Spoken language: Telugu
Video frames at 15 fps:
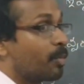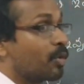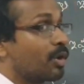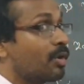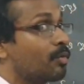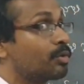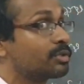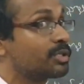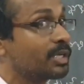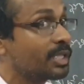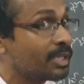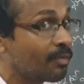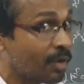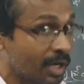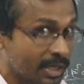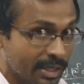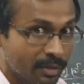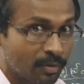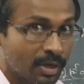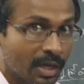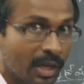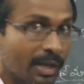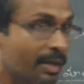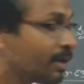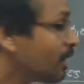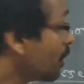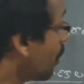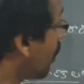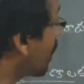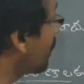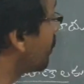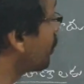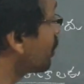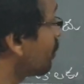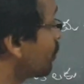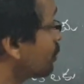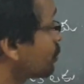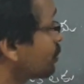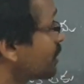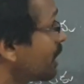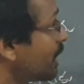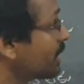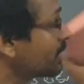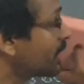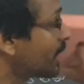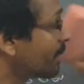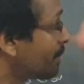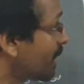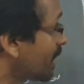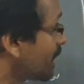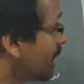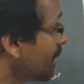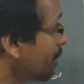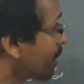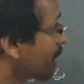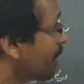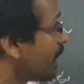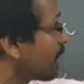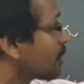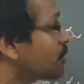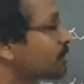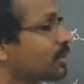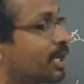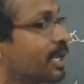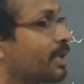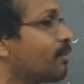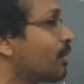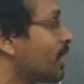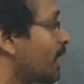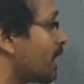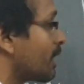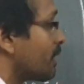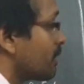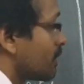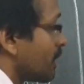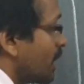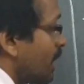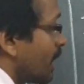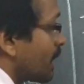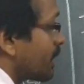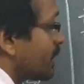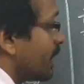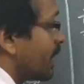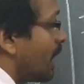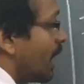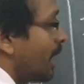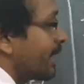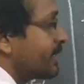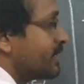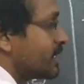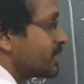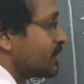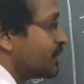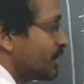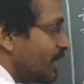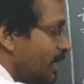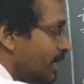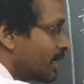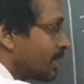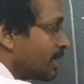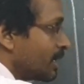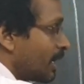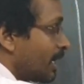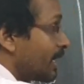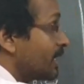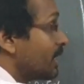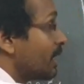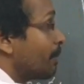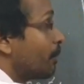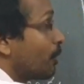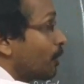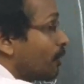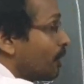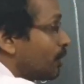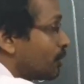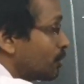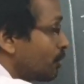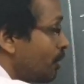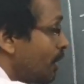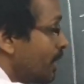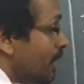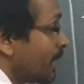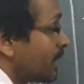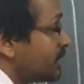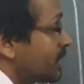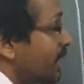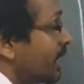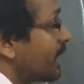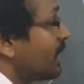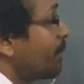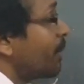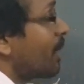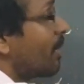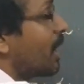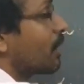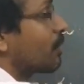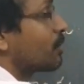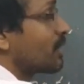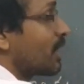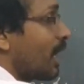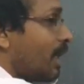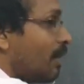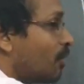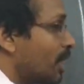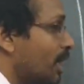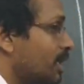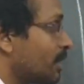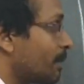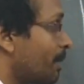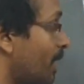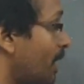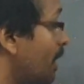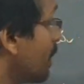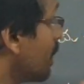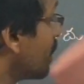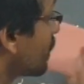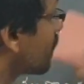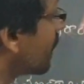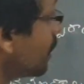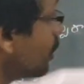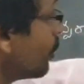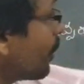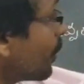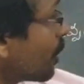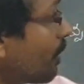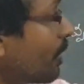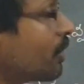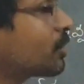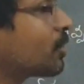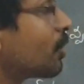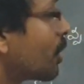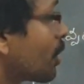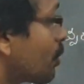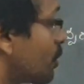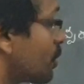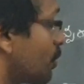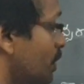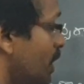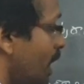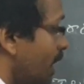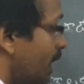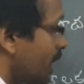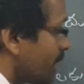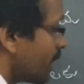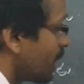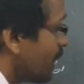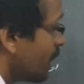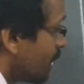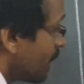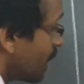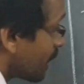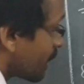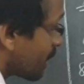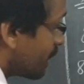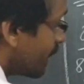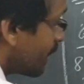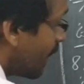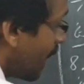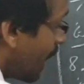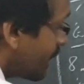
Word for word: పూర్వ గుర్తు అనేది ఒకటే ఉండాలి ఒక పూర్వ గుర్తు ఉండాలి దాని పక్కనే ప్రమాణ గుర్తులు అనేవి ఉండాలి ఇలా గిగా హెడ్జెస్ జి అనేది పూర్వ గుర్తు హెడ్జిల్ అనేది ప్రమాణ గుర్తు అలా ఉండాలి తప్ప రెండు పూర్వ గుర్తులు ఉండకూడదు ఉదాహరణకి గిగా